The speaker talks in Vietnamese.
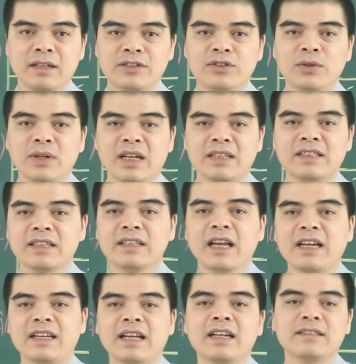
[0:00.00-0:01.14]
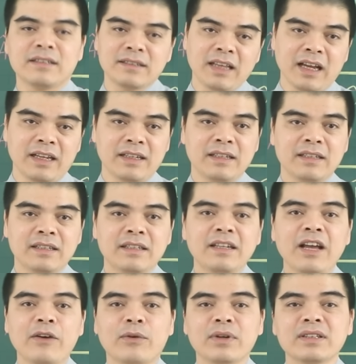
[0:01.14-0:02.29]
Dù là chính tài hay là thứ tài thì
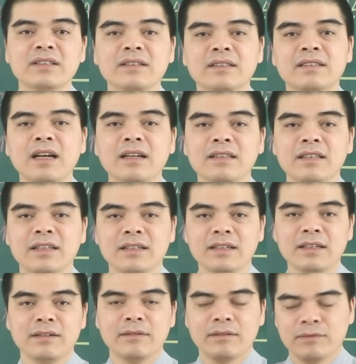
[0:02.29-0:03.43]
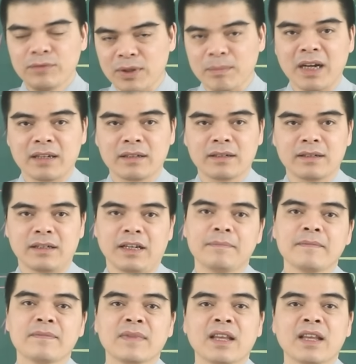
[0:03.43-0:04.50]
đều có sự tăng tiến vượt bậc. Đấy.